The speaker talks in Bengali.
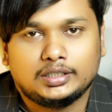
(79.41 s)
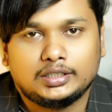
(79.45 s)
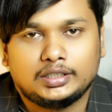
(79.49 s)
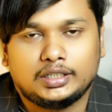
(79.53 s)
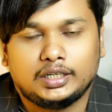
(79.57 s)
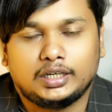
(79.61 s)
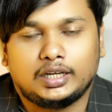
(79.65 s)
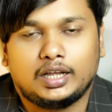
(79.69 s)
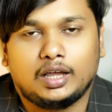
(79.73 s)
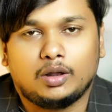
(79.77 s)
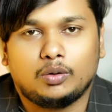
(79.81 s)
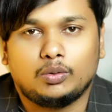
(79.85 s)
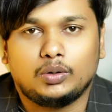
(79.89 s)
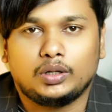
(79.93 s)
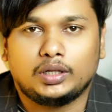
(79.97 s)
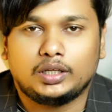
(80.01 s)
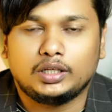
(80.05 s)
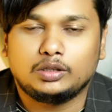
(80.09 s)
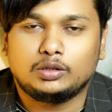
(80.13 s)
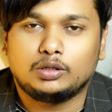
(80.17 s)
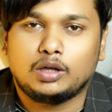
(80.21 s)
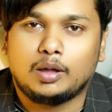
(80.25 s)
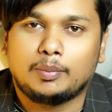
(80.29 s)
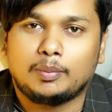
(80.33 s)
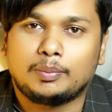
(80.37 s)
সে কারণে
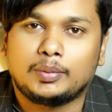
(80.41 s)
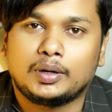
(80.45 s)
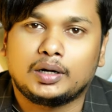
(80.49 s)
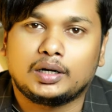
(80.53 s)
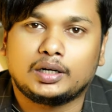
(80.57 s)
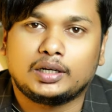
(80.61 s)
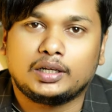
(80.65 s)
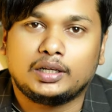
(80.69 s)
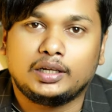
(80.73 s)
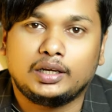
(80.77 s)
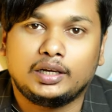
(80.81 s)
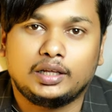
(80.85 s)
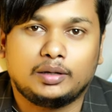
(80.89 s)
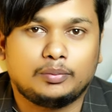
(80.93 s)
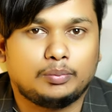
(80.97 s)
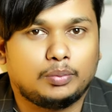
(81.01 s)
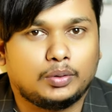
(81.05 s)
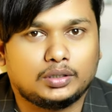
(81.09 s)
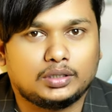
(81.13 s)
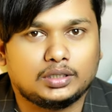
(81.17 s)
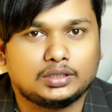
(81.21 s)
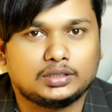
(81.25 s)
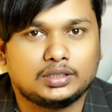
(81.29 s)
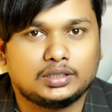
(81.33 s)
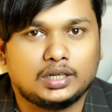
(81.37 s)
কিন্তু আপনার ক্লিক
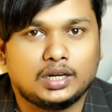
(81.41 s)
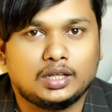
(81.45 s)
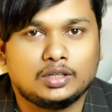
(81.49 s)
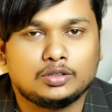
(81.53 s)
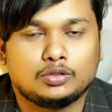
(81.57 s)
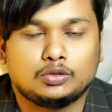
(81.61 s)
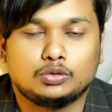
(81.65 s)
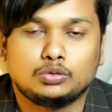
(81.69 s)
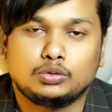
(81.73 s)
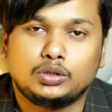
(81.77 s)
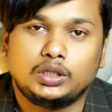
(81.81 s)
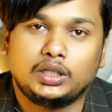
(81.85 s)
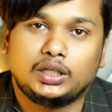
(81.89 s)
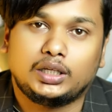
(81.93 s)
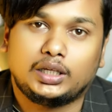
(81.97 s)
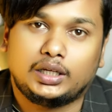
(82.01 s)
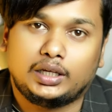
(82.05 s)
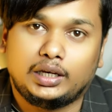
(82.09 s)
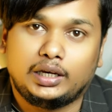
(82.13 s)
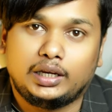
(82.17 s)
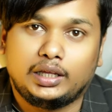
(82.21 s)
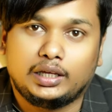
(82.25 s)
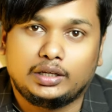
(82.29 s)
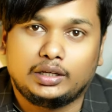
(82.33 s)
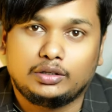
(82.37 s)
পড়তেছে না যদি
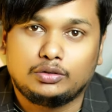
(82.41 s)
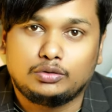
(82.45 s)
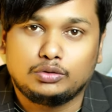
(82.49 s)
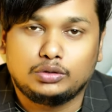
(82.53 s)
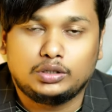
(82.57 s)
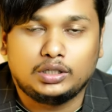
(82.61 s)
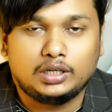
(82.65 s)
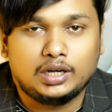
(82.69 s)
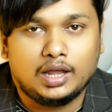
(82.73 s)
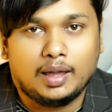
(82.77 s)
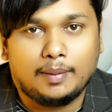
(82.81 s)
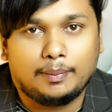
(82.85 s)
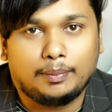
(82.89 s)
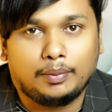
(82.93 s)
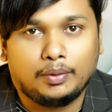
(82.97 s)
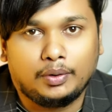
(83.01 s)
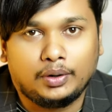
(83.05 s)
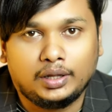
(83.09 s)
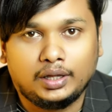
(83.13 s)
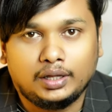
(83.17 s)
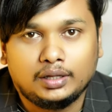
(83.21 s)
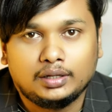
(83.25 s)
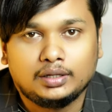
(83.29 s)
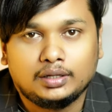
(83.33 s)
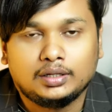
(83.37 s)
ক্লিক যদি না
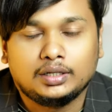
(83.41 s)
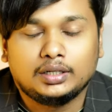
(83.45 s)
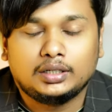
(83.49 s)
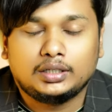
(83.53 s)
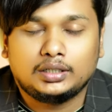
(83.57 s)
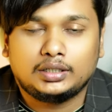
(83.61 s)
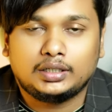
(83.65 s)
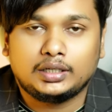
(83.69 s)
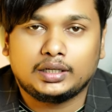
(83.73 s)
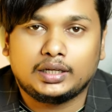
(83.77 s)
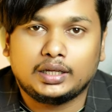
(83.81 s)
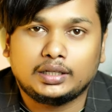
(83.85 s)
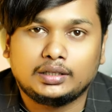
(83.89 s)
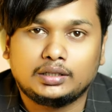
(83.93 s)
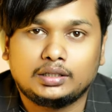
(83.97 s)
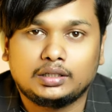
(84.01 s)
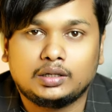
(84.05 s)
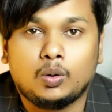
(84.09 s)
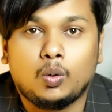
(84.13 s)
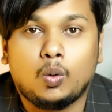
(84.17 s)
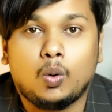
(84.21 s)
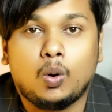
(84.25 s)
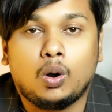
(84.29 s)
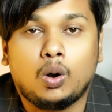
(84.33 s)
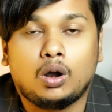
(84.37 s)
পড়ে সেখান
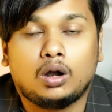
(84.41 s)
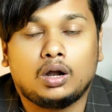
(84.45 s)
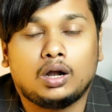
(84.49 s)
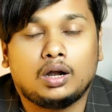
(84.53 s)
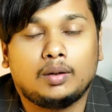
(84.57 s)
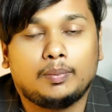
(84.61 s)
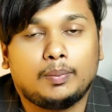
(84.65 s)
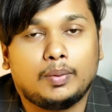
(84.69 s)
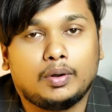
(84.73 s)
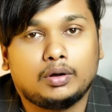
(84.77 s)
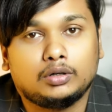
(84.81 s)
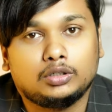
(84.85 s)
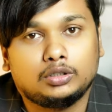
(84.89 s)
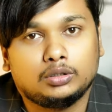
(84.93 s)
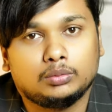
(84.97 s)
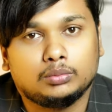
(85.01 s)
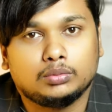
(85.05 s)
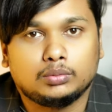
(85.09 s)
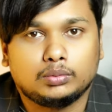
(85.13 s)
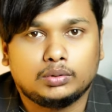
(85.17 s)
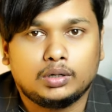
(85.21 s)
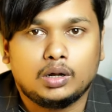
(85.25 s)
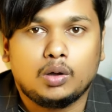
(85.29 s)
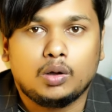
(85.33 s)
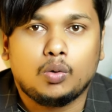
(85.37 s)
থেকে অর্ডার পাওয়ার
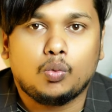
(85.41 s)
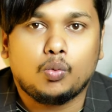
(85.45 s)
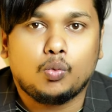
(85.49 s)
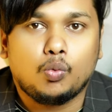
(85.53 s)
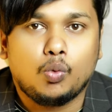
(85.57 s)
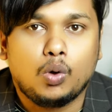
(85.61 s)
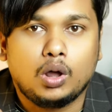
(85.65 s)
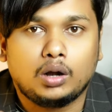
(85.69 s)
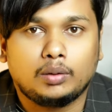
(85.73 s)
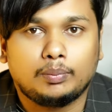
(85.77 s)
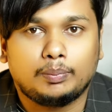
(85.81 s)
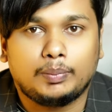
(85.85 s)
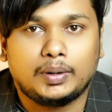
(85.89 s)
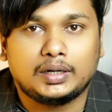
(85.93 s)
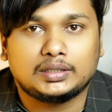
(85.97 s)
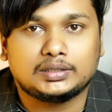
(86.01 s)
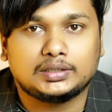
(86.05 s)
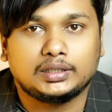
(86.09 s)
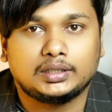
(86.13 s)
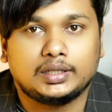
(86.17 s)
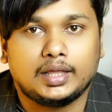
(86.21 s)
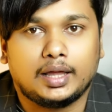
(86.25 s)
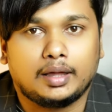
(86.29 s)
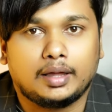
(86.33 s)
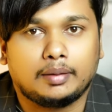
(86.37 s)
সম্ভাবনা ওয়ান
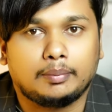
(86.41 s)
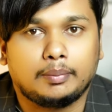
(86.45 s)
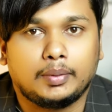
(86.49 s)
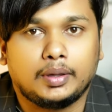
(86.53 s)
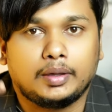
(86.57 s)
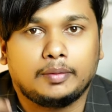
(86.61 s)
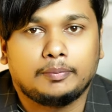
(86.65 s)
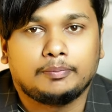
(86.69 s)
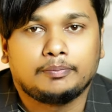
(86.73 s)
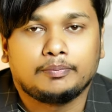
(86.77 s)
পার্সেন্ট থাকবে